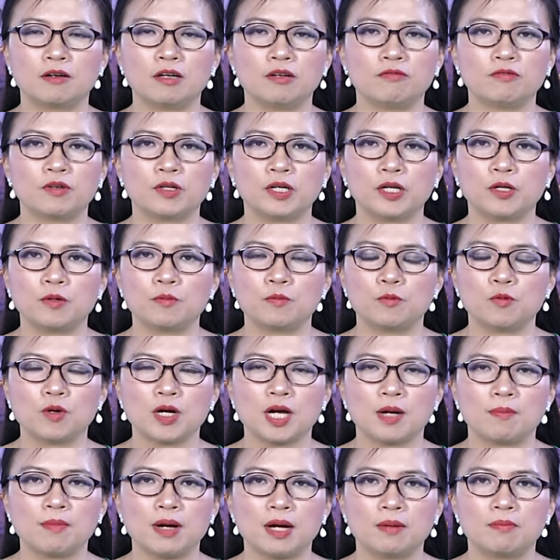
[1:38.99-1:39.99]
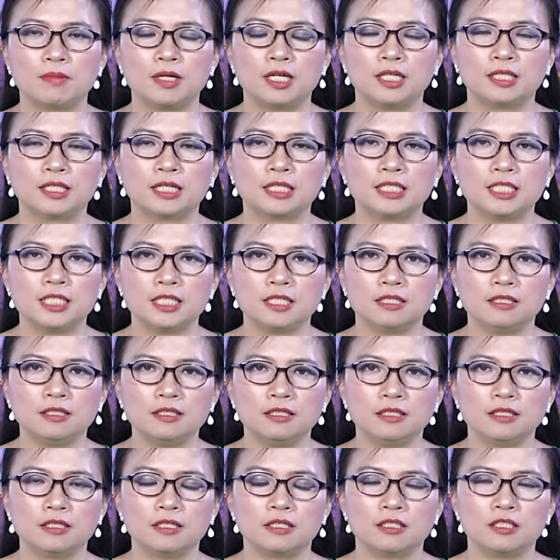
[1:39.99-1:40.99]
đó là vào ngày hôm qua 30 tháng
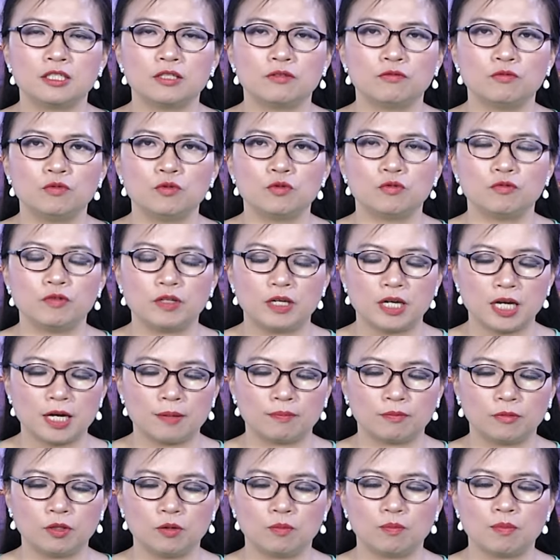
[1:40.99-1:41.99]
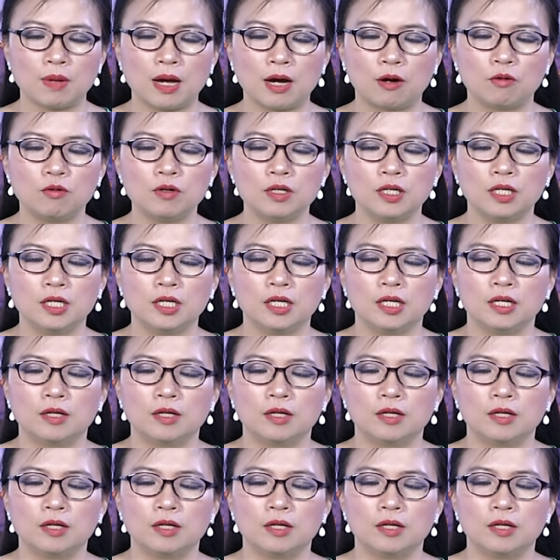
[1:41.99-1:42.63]
9 thì à, chính phủ Việt Nam thông báo